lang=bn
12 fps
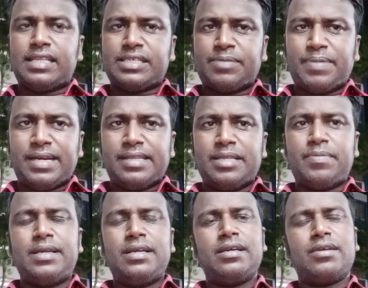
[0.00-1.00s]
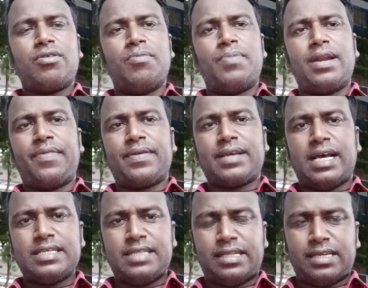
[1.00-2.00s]
দেশে পাঠিয়ে দিবে কোম্পানিতে
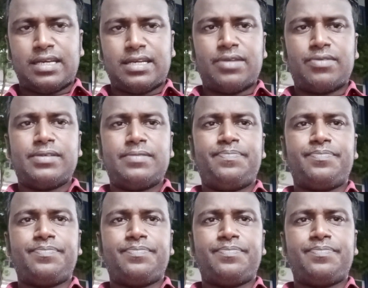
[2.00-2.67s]
কাজ না থাকার কারণে